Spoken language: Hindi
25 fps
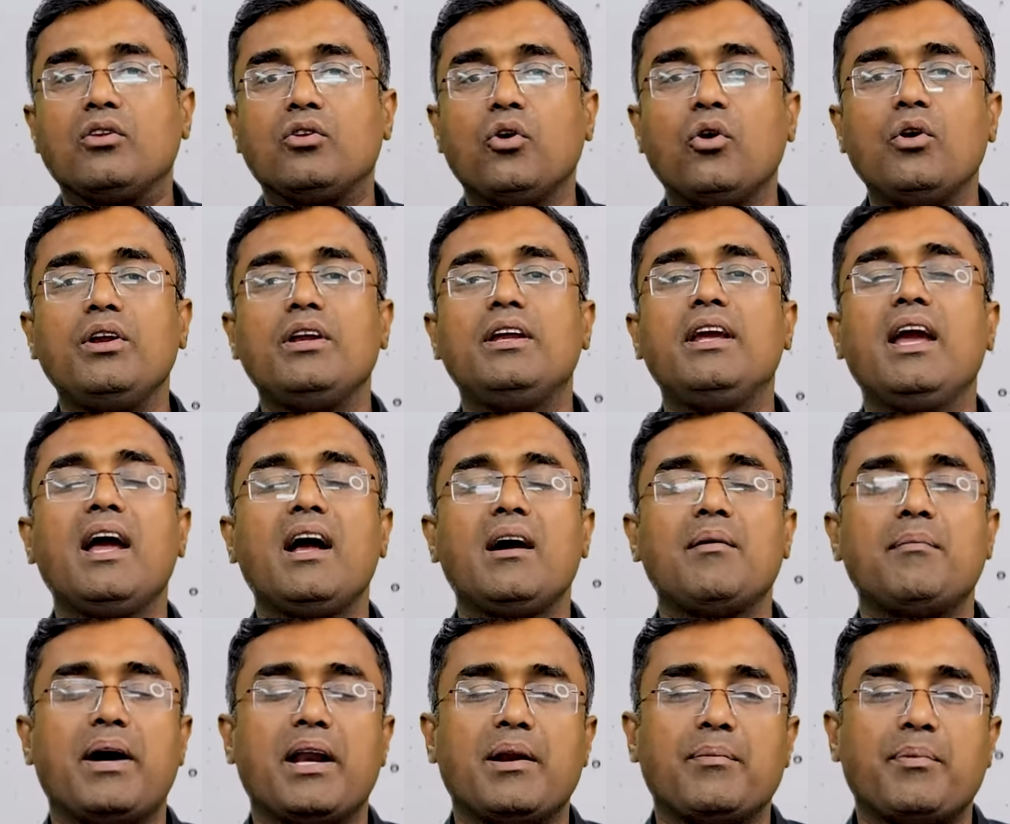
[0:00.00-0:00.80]
तो ये
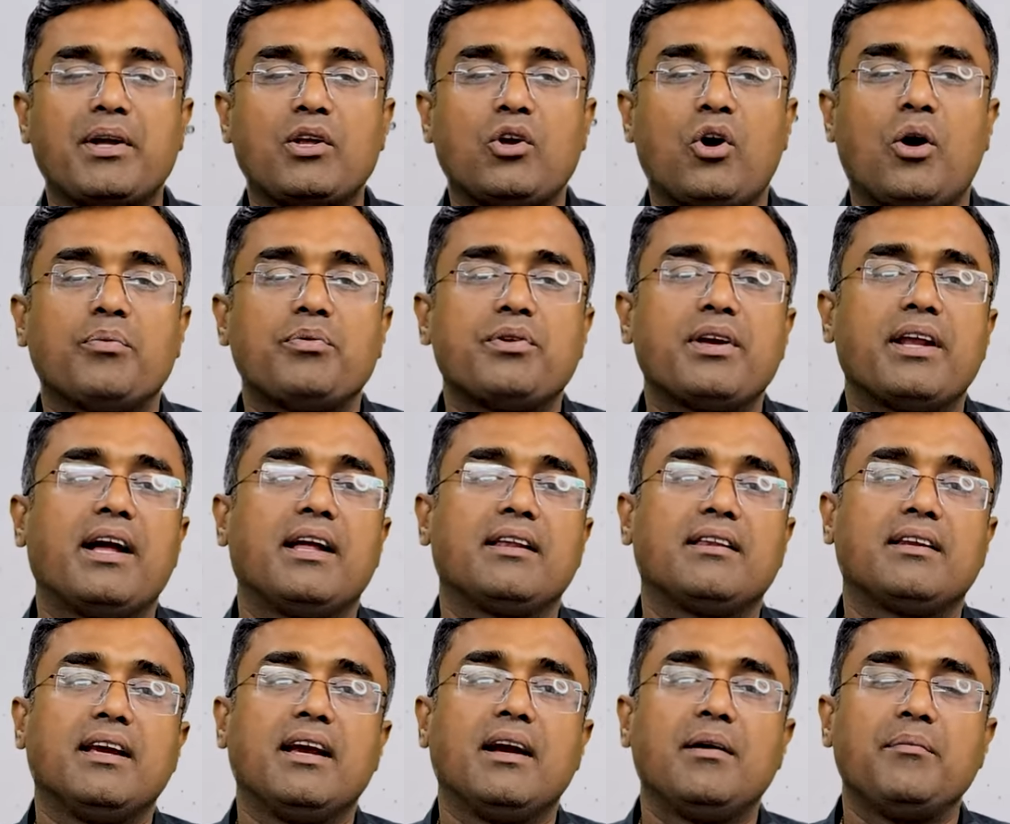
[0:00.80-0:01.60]
हमारे पास ऑप्शन
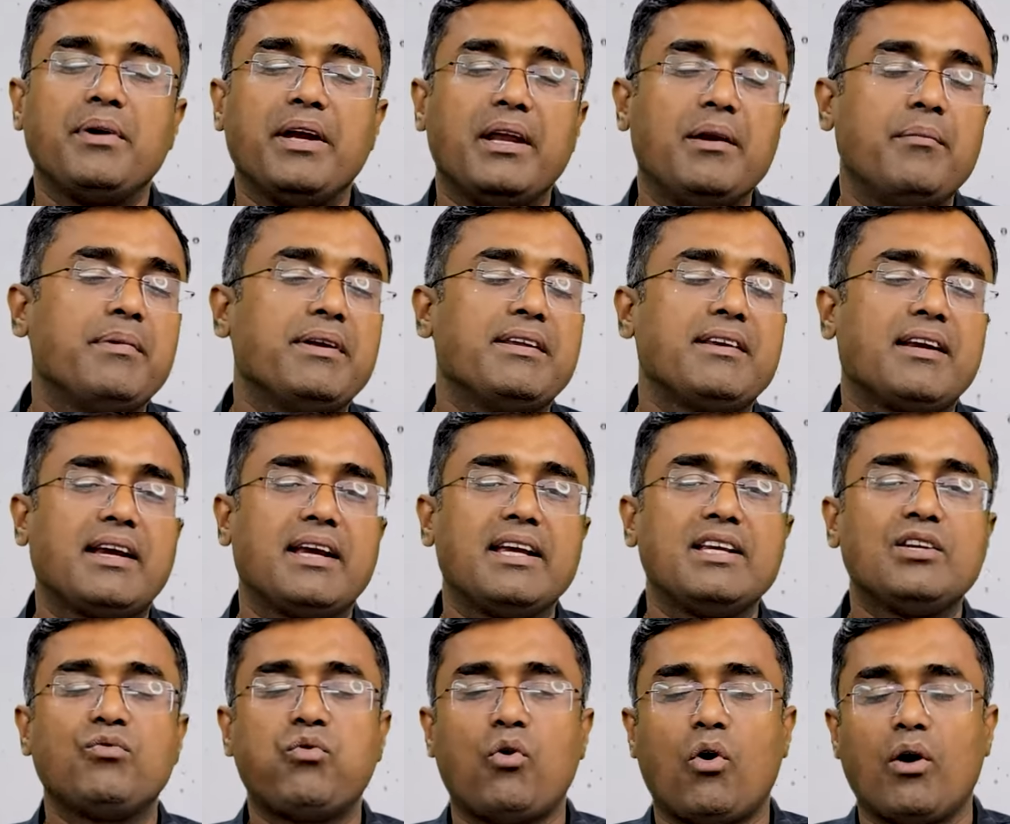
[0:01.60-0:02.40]
आती है हम इनमें से
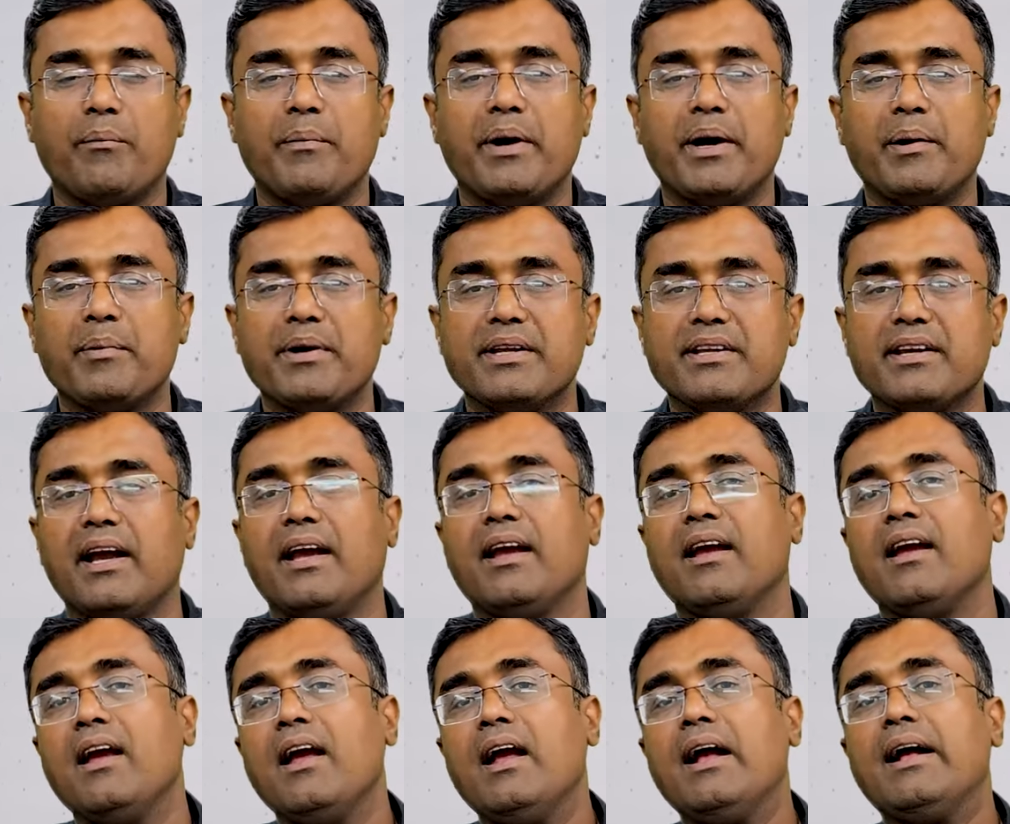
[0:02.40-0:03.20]
किस फॉर्मेट में
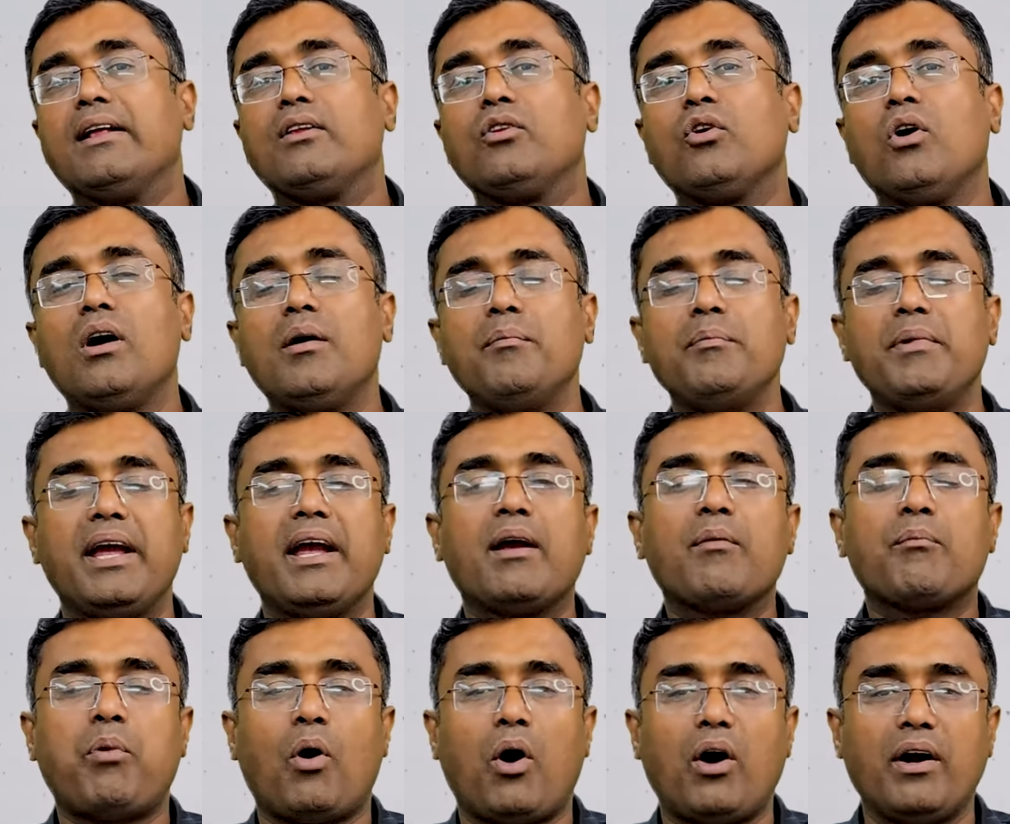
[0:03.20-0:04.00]
जाए तो हमने
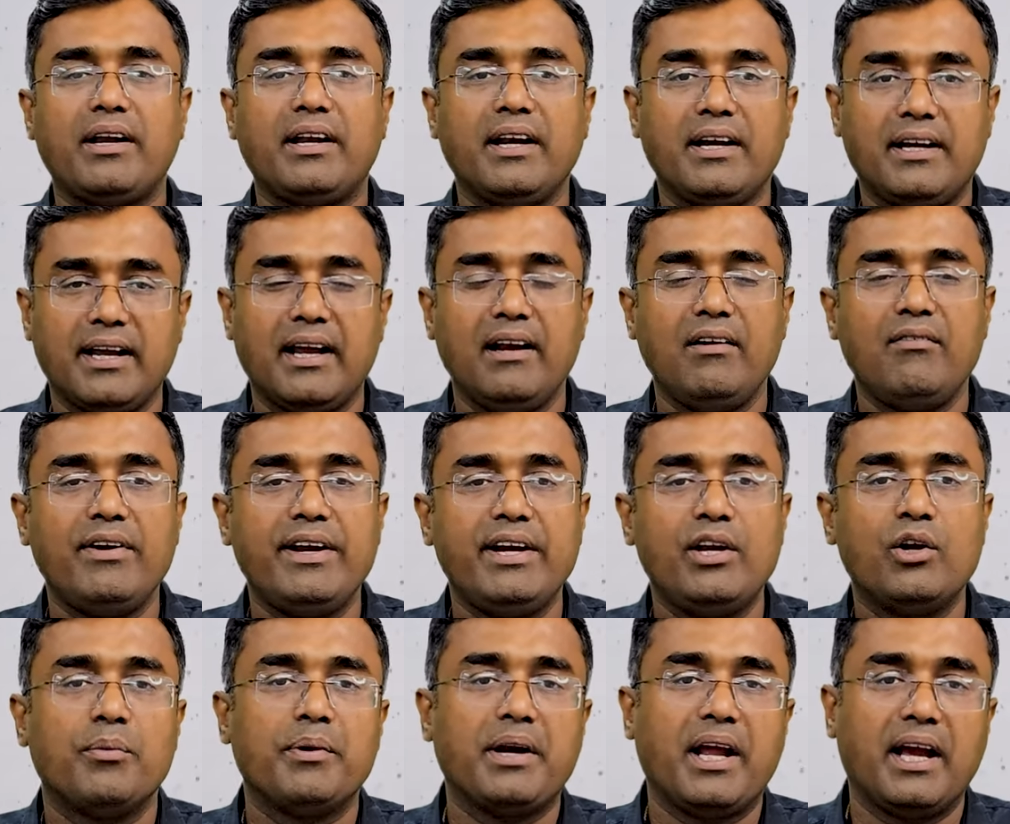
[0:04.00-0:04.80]
एक बहुत डिटेल
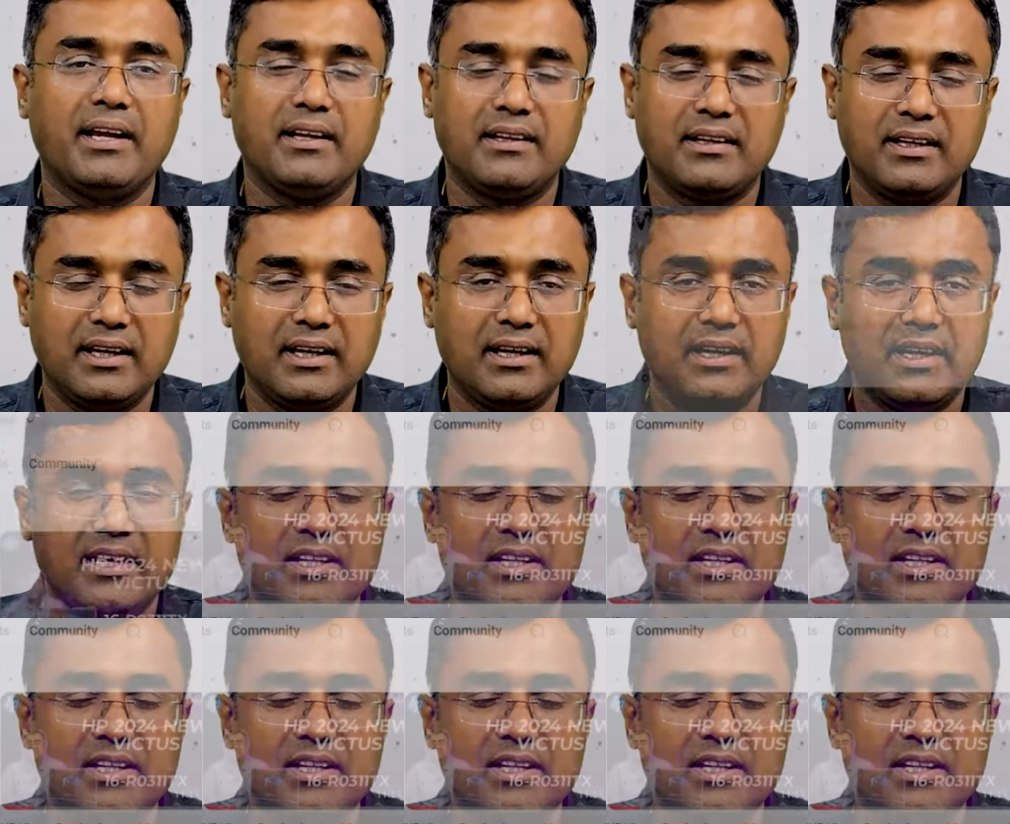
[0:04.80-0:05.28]
वीडियो बनाई थी